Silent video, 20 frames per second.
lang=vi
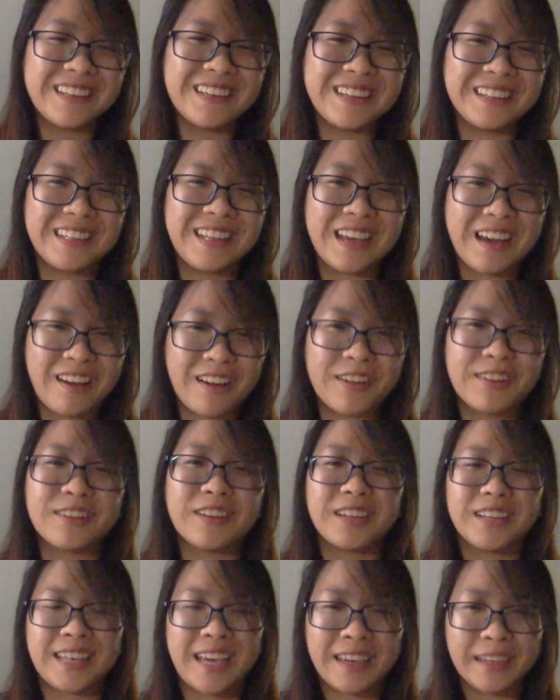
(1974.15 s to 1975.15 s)
đi hỏi rồi
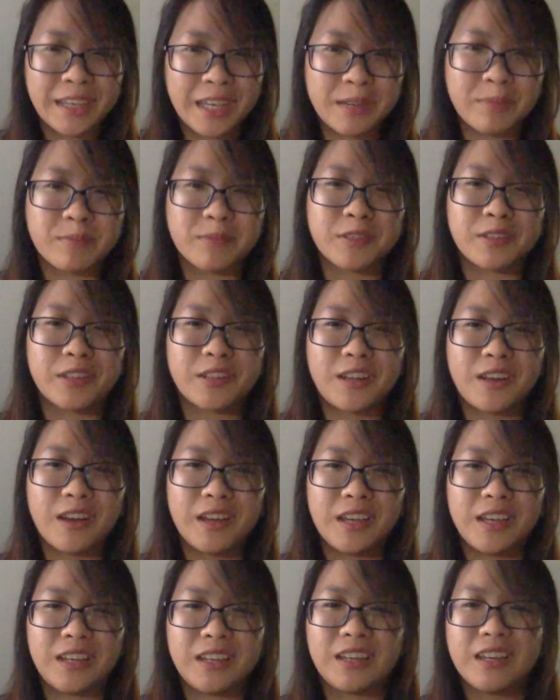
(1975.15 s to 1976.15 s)
trải nghiệm và sau đó
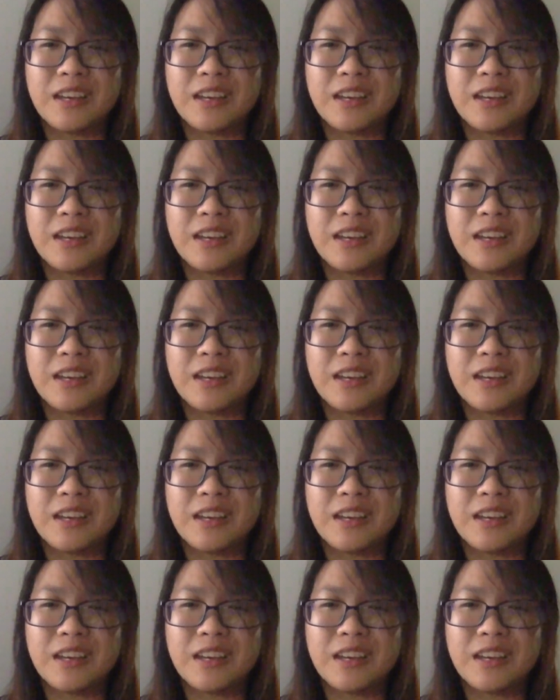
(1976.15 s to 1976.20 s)
thì